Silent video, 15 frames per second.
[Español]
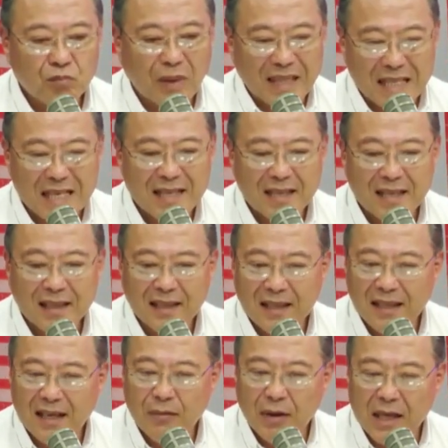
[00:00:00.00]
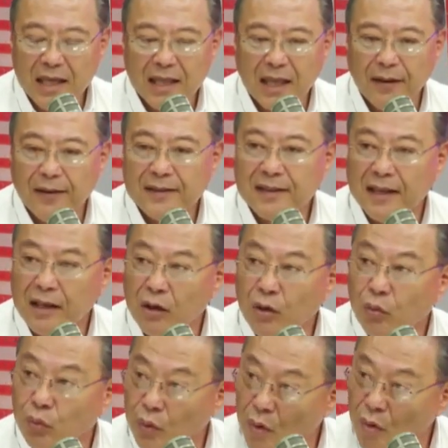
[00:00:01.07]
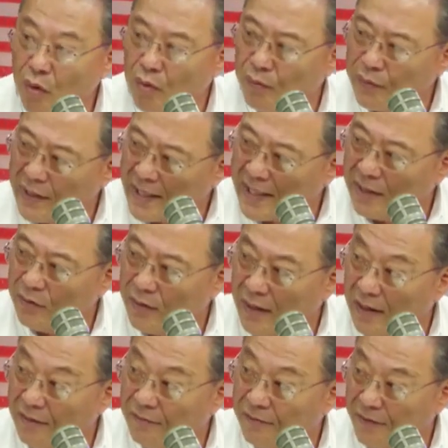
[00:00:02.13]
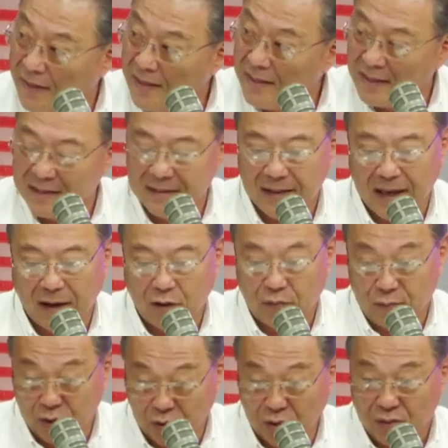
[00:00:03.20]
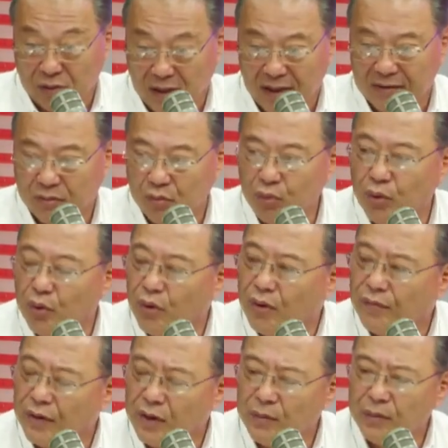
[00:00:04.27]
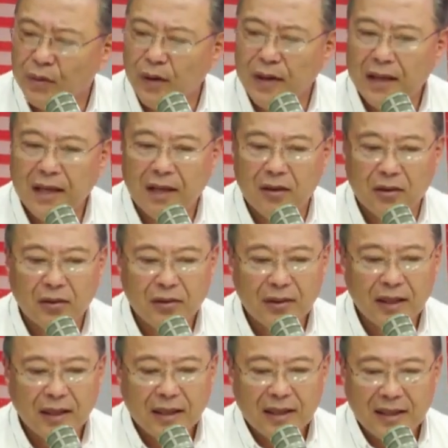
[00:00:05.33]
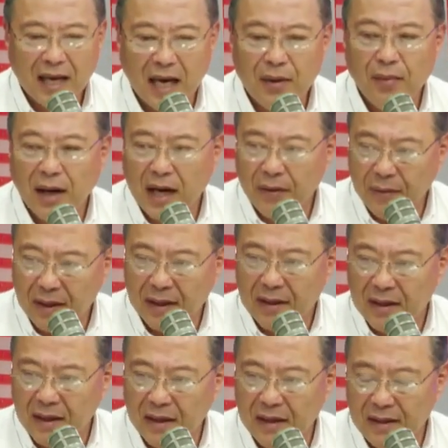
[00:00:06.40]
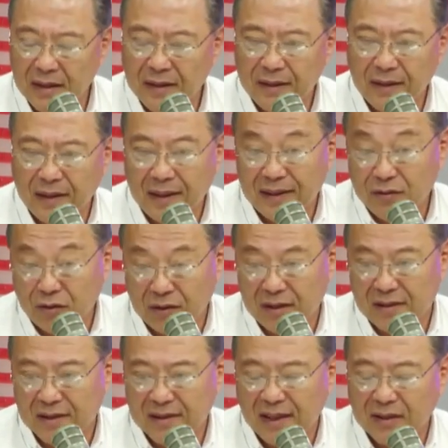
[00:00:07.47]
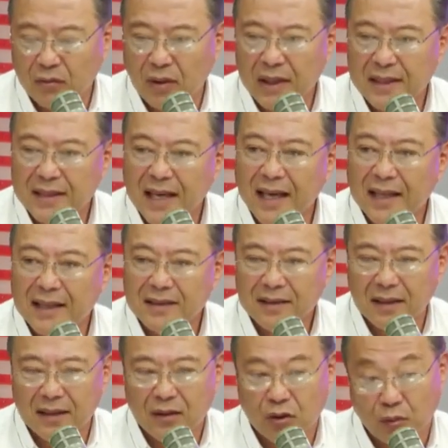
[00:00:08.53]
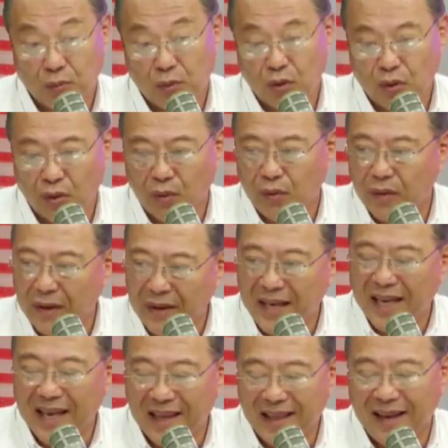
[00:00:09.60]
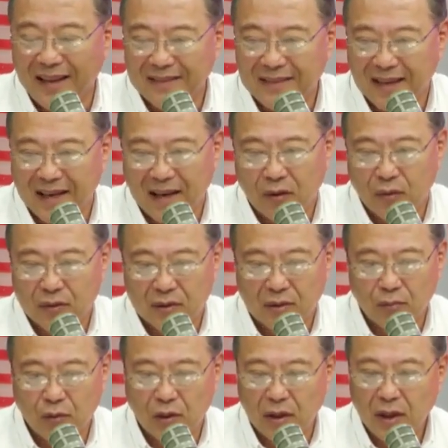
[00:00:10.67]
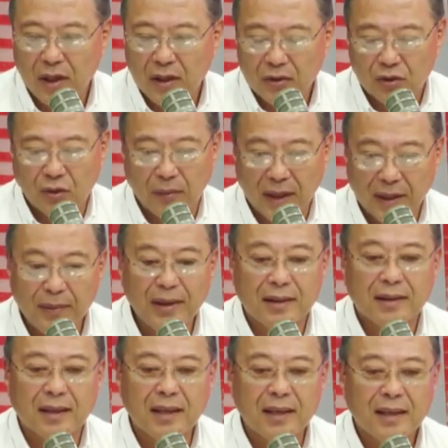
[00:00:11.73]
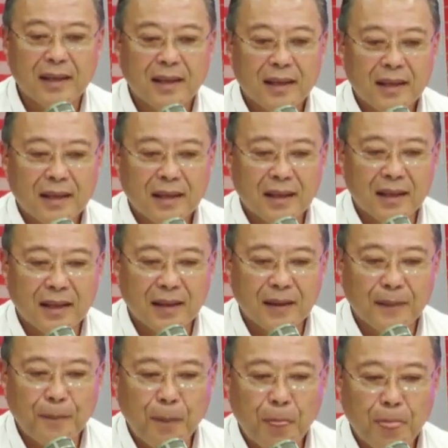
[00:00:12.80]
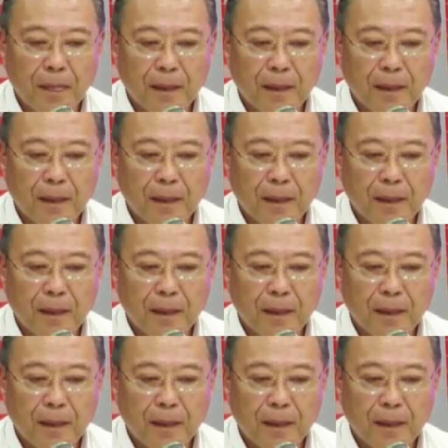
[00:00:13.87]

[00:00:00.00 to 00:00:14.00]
Mañana, el día de mañana, debe salir un nuevo comunicado del ENFEN, que es la Comisión del Estudio del Fenómeno del Niño, y ahí van a ver eh, las noticias actualizadas. Eh, yo puedo adelantar algo así muy someramente. Eh,